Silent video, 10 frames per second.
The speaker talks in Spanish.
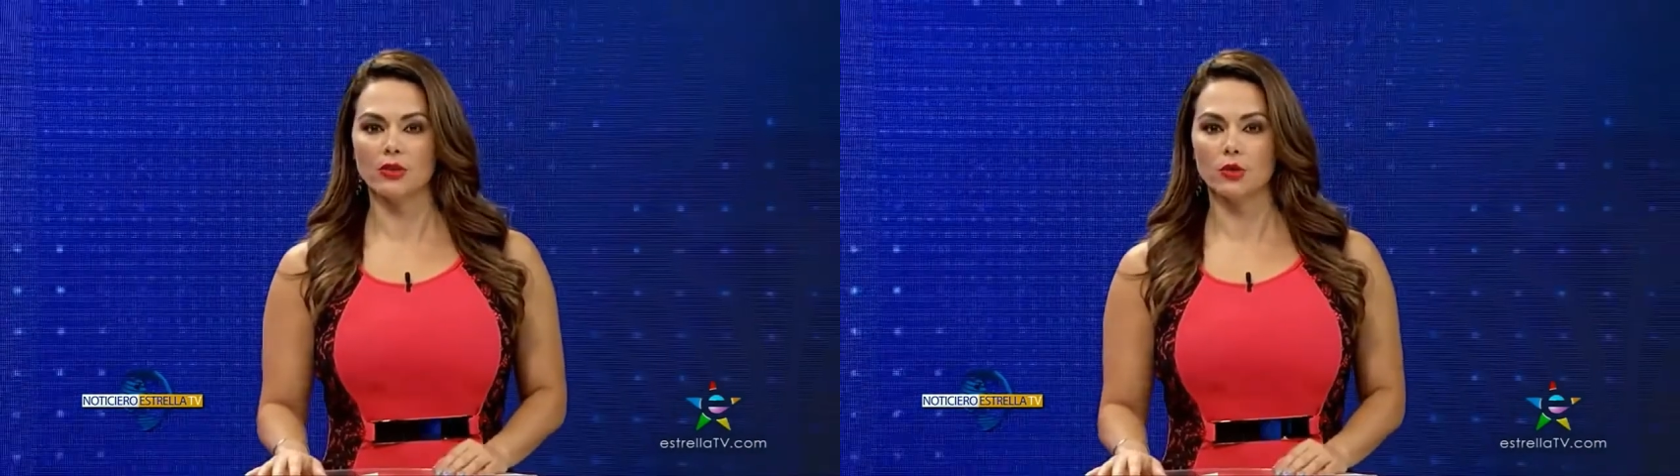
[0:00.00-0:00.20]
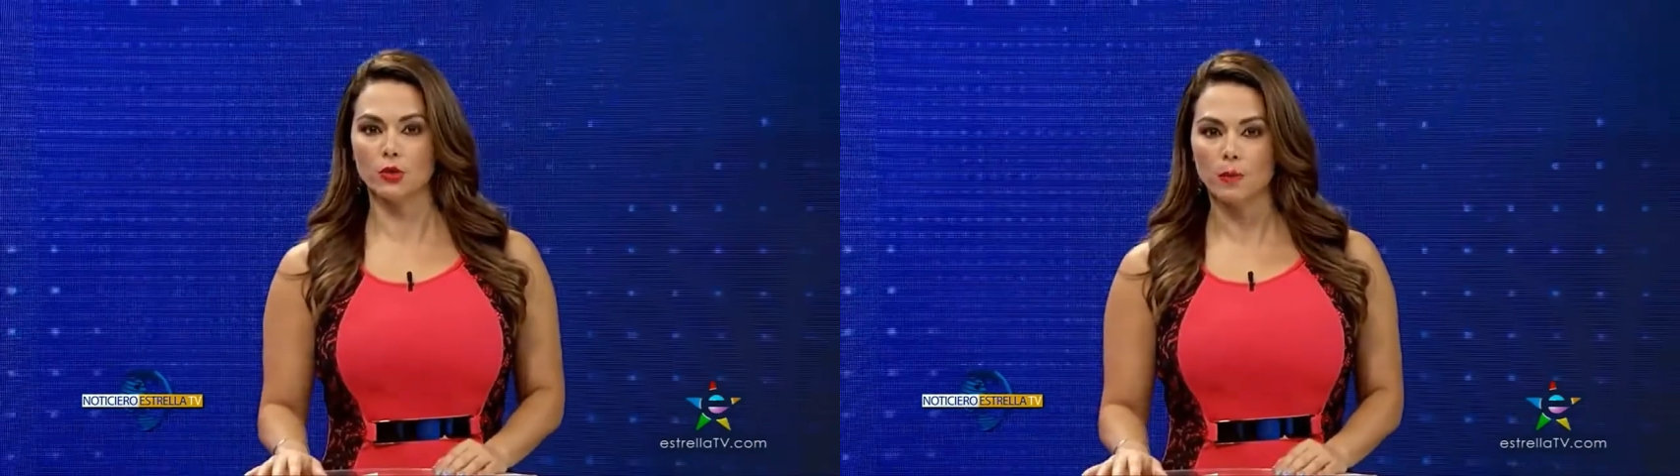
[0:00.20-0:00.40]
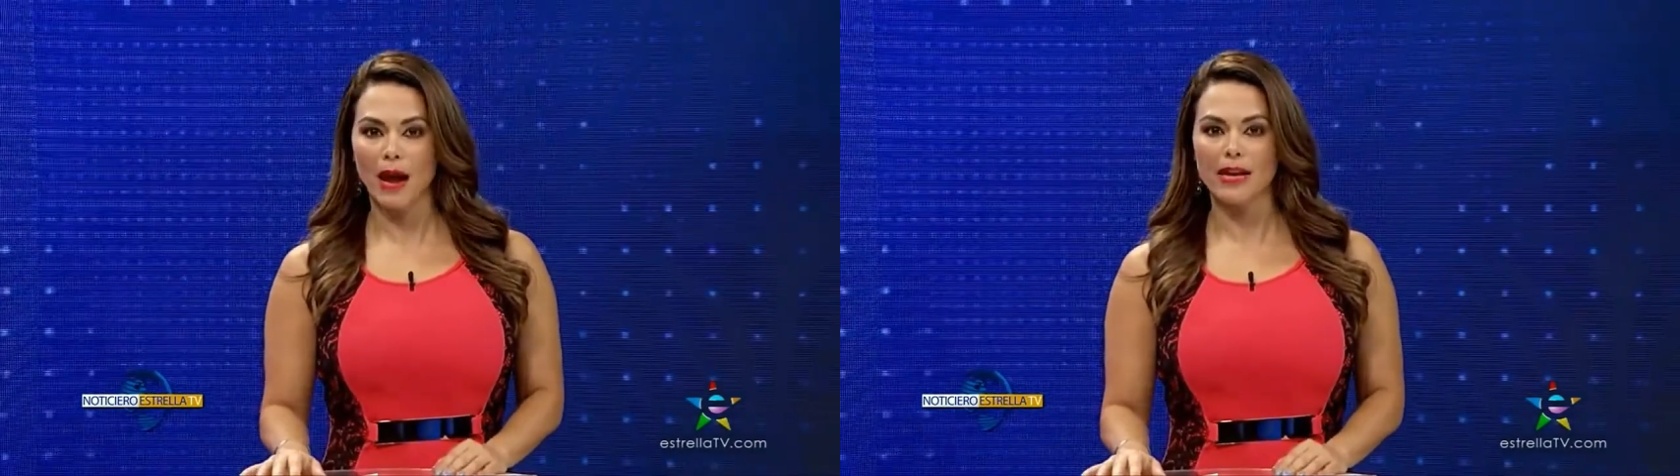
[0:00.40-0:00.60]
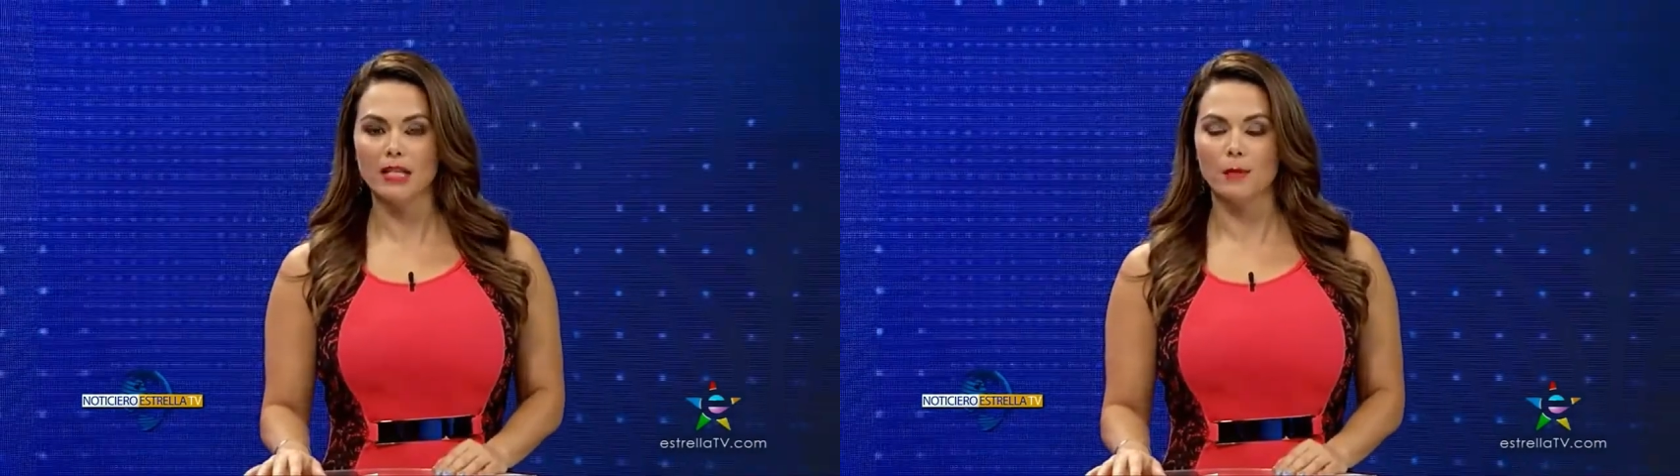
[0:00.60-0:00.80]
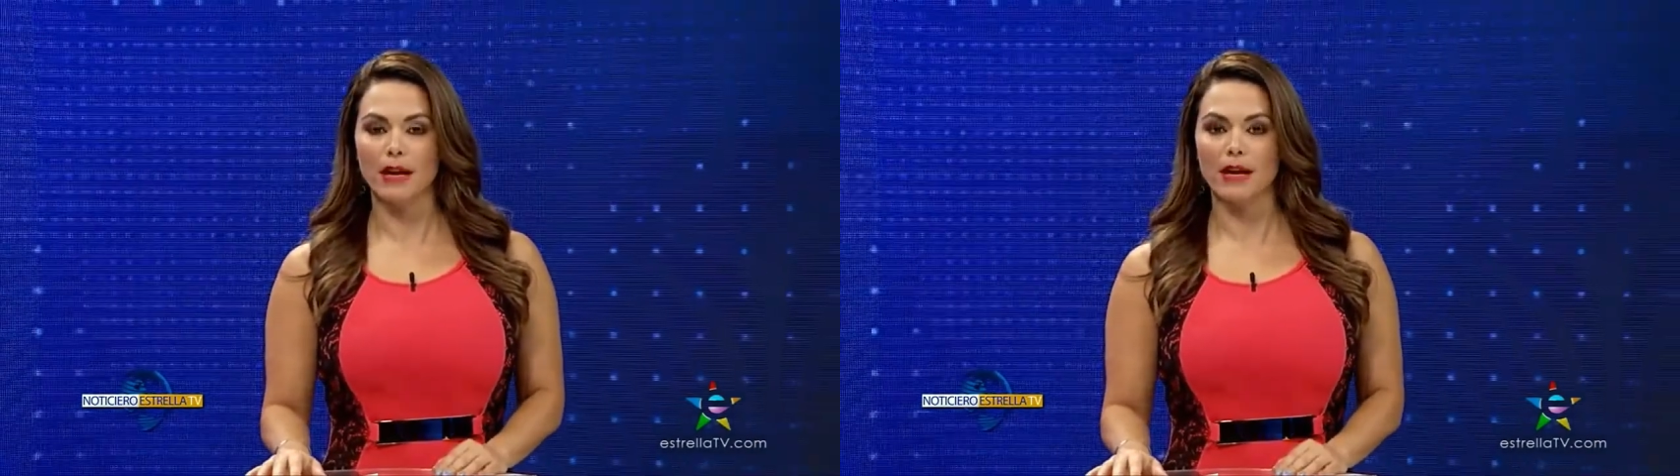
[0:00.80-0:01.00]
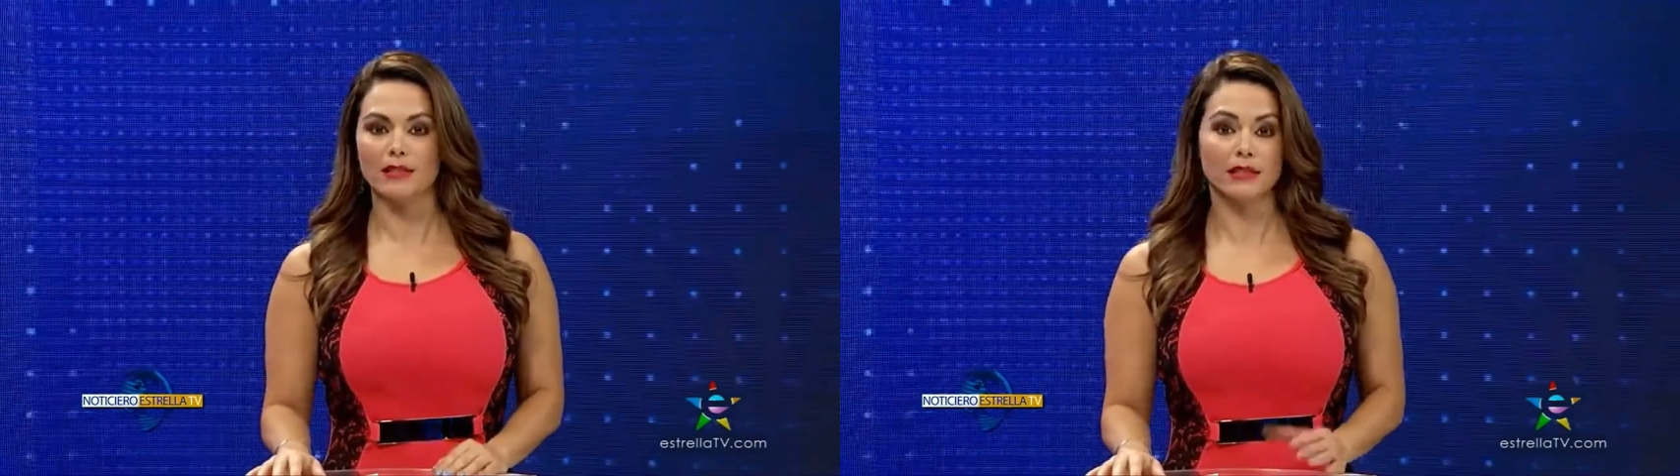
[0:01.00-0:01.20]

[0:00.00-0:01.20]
en sus planes para